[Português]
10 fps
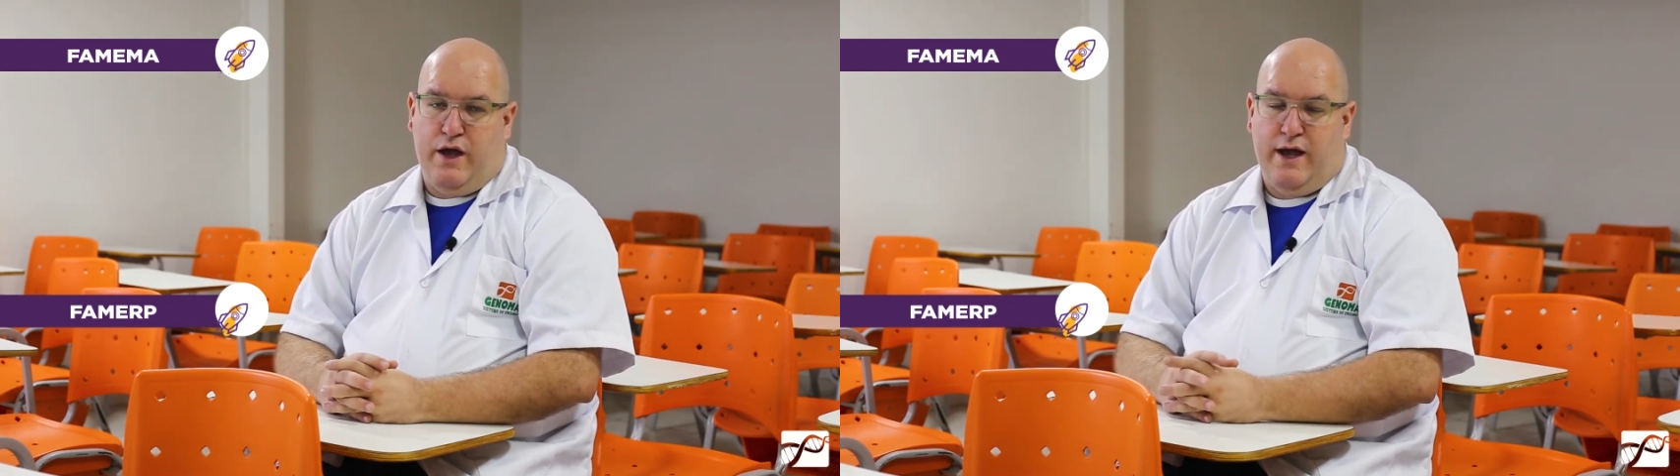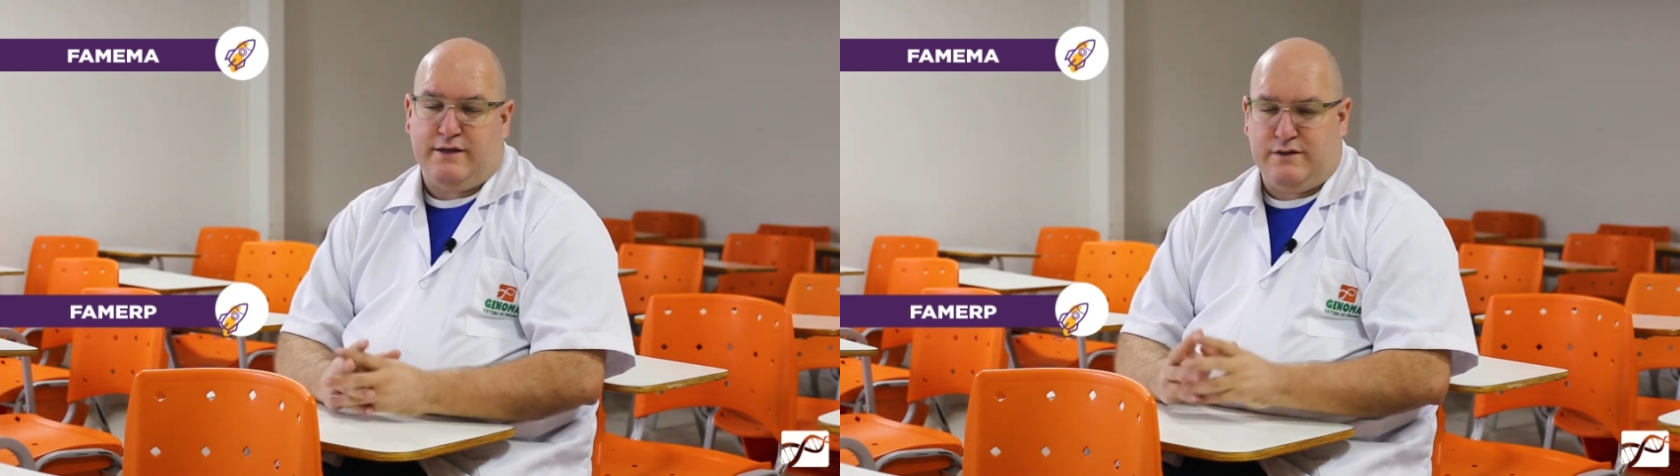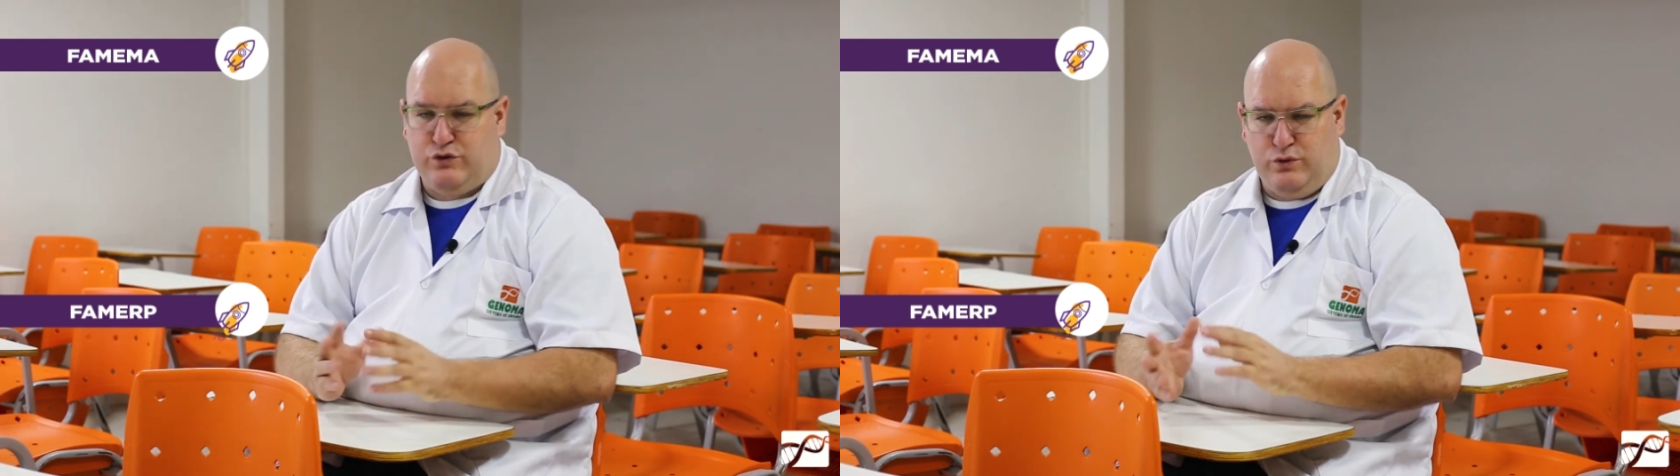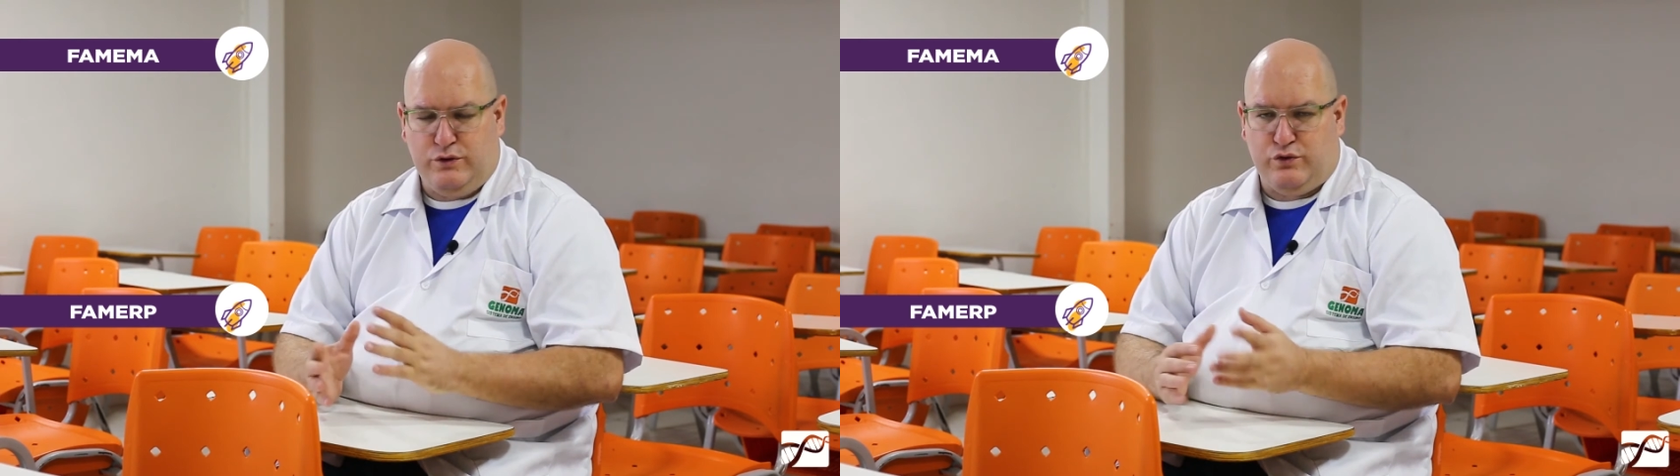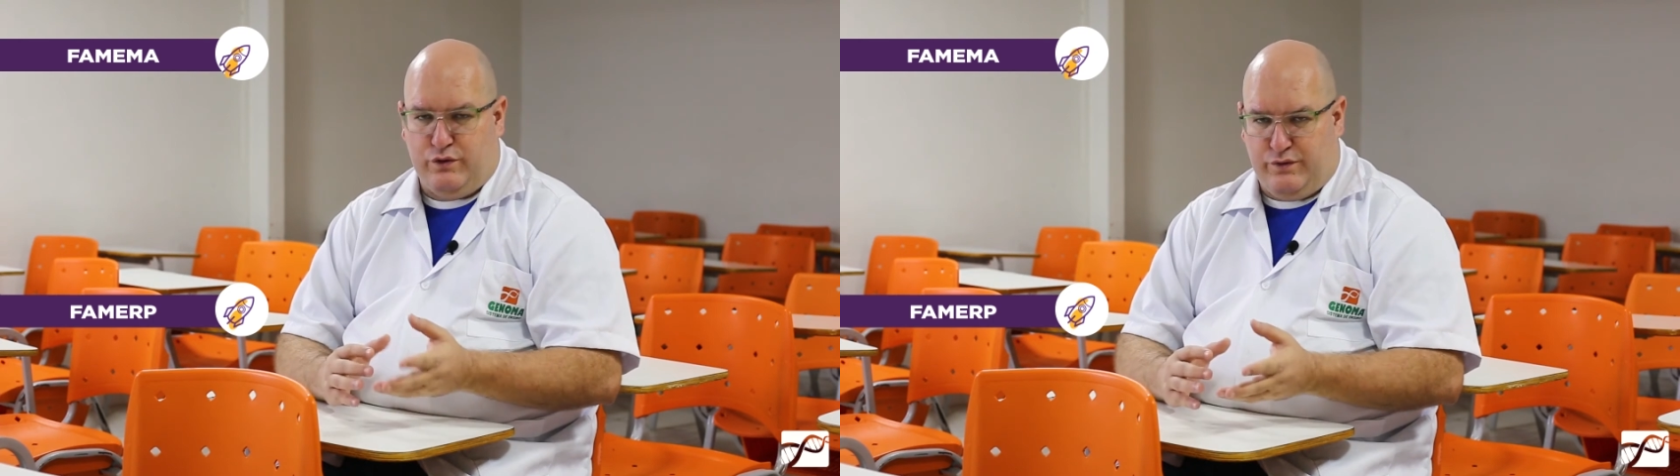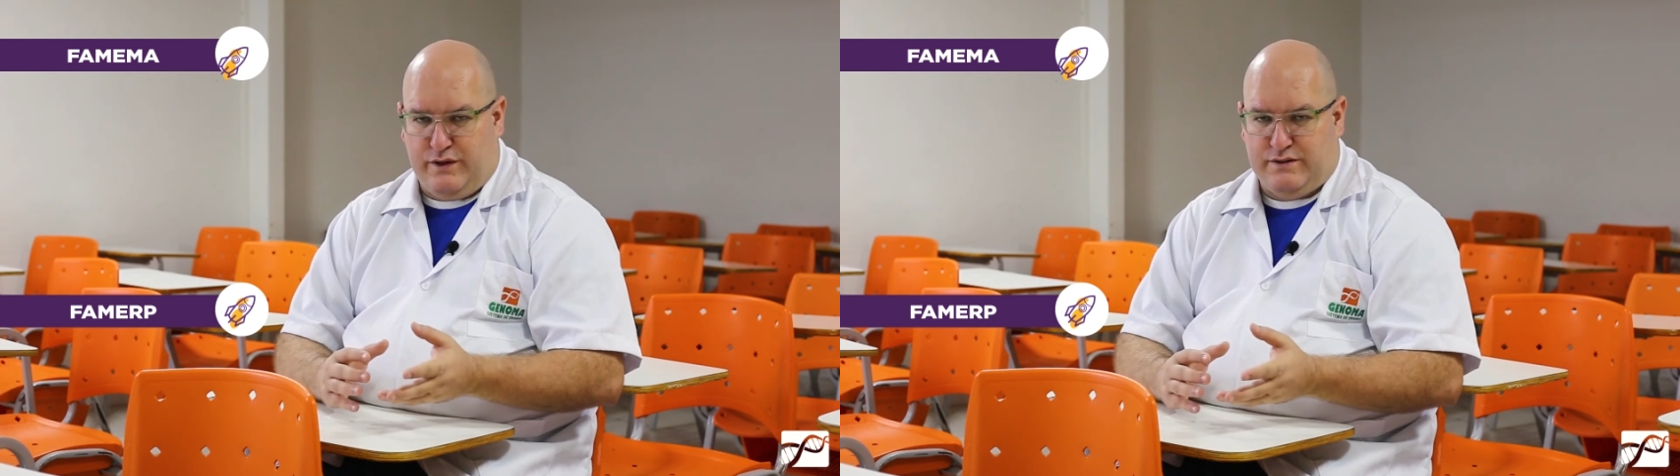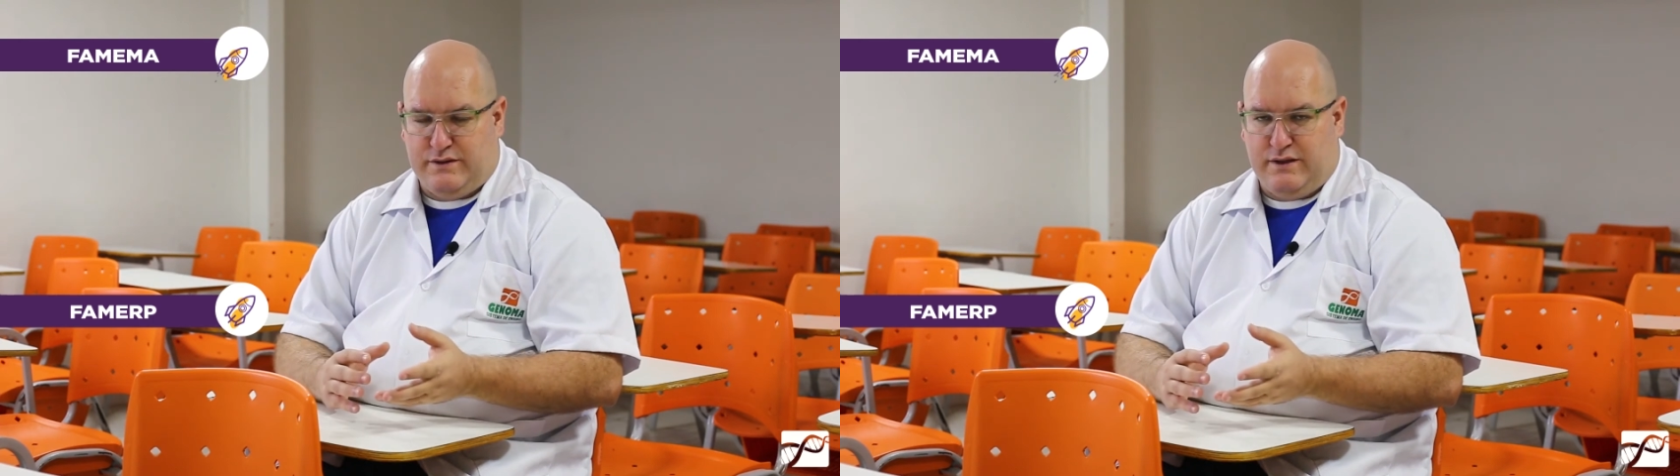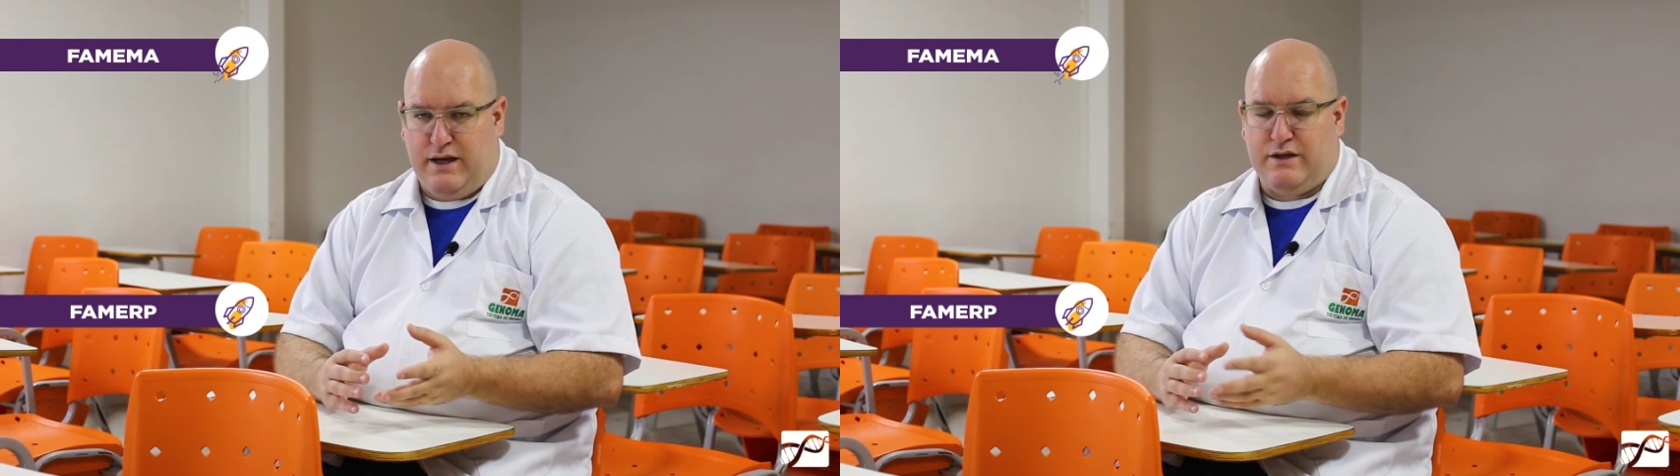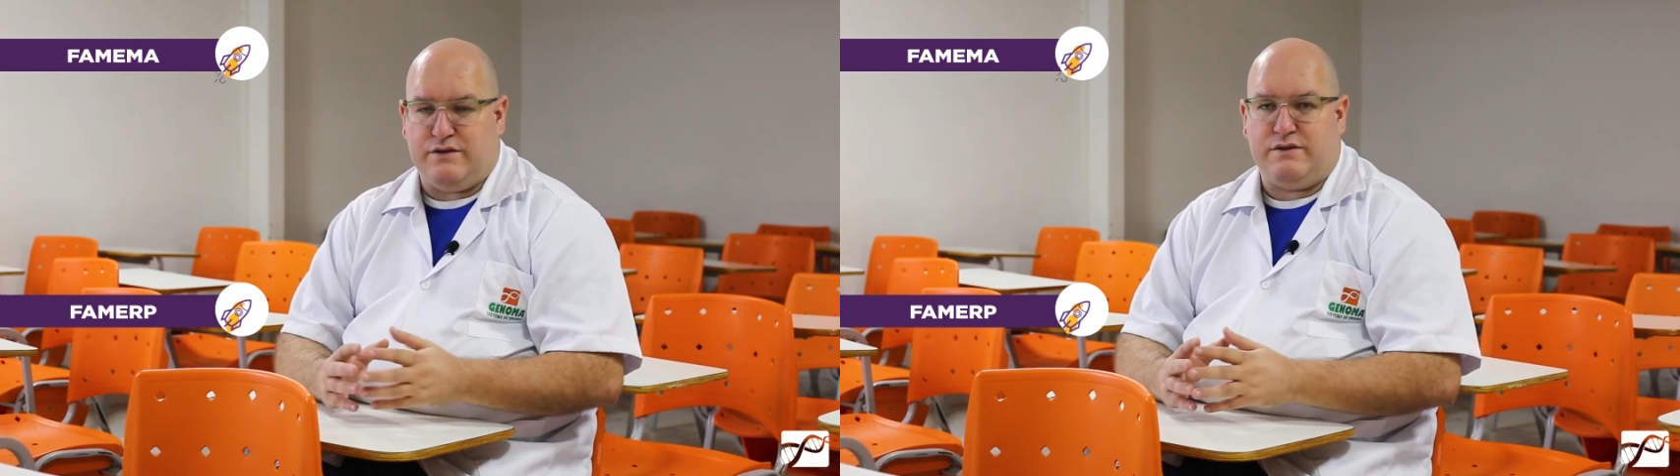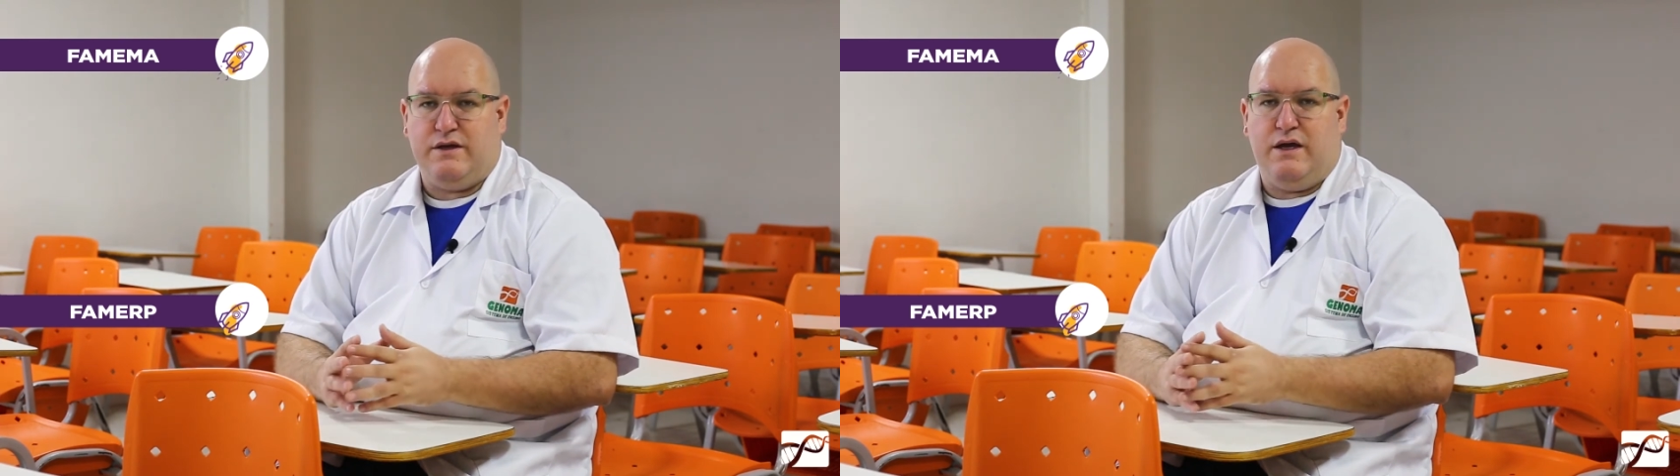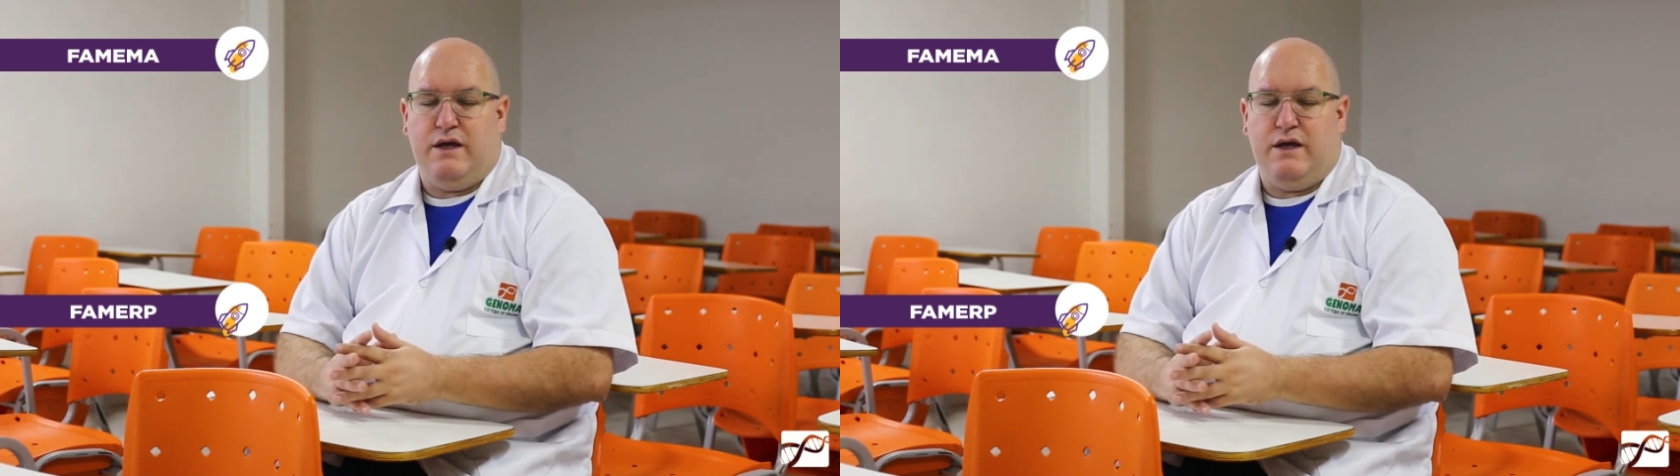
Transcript: Essas duas universidades